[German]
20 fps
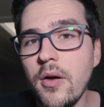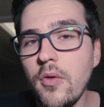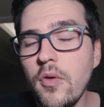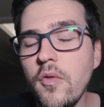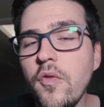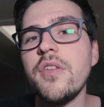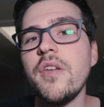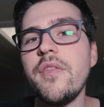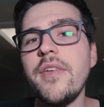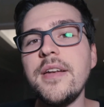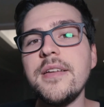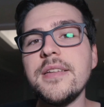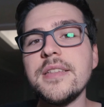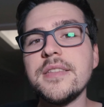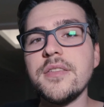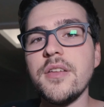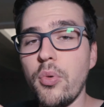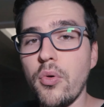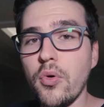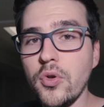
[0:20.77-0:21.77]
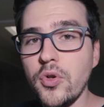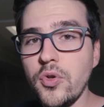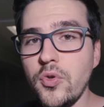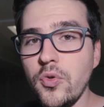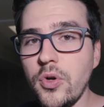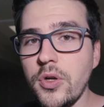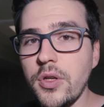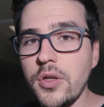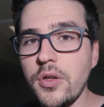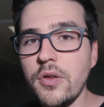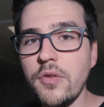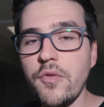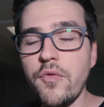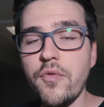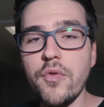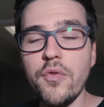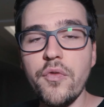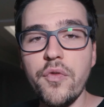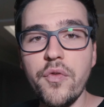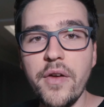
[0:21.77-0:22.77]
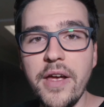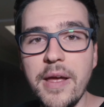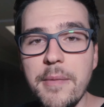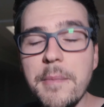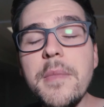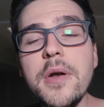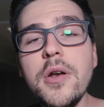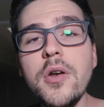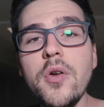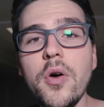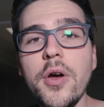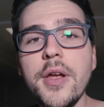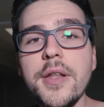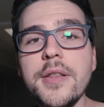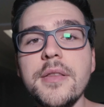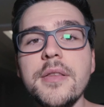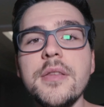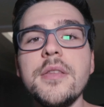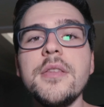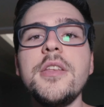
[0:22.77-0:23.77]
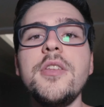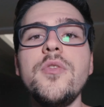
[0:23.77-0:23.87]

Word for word: auf, verwendest Produkte von fremden Leuten,